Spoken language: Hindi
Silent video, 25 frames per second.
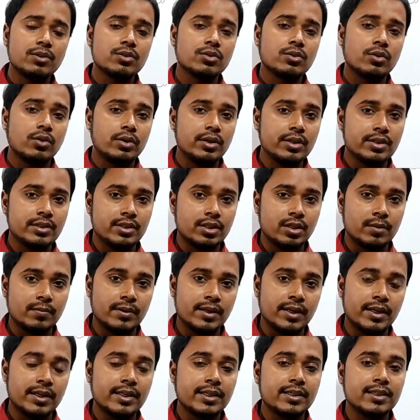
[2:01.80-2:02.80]
भी सॉलिड सेप
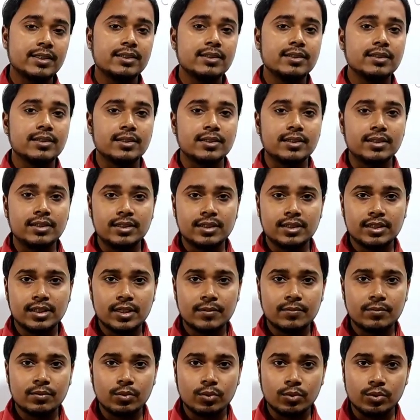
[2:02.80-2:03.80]
यानी कि थ्री डी
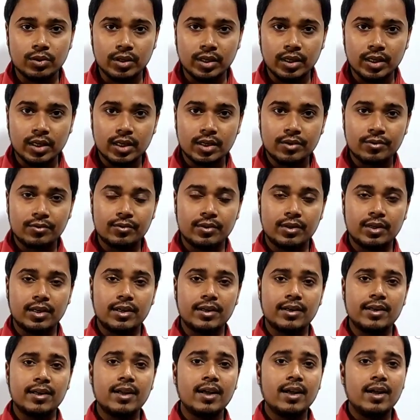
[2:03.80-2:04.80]
होते हैं
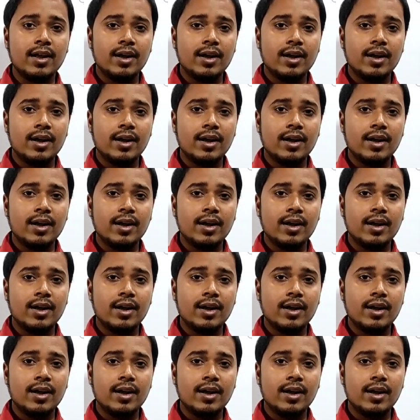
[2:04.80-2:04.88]
उनके